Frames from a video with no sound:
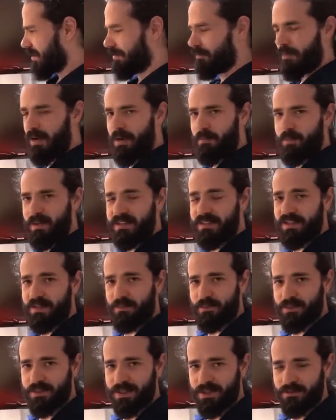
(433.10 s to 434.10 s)
mapa
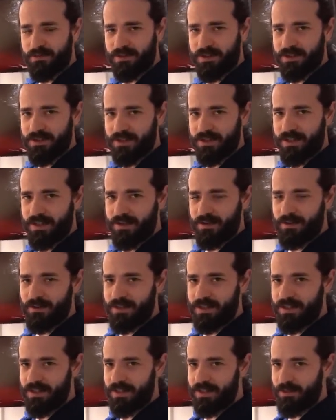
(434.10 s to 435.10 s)
100%
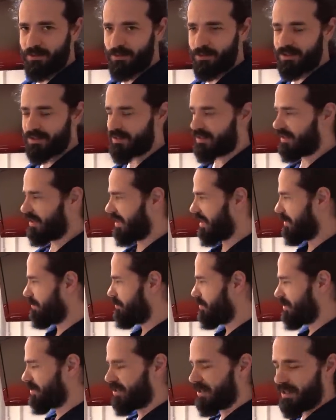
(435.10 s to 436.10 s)
original e o
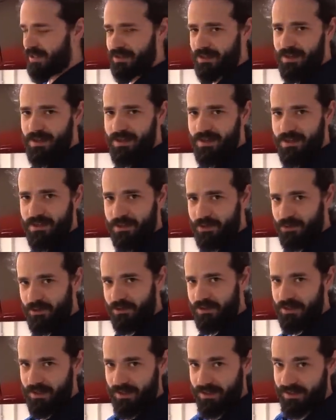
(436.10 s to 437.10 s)
escape já da
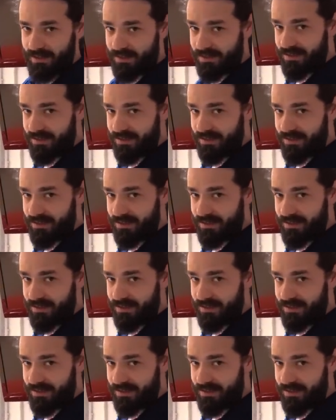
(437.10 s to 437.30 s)
Inotec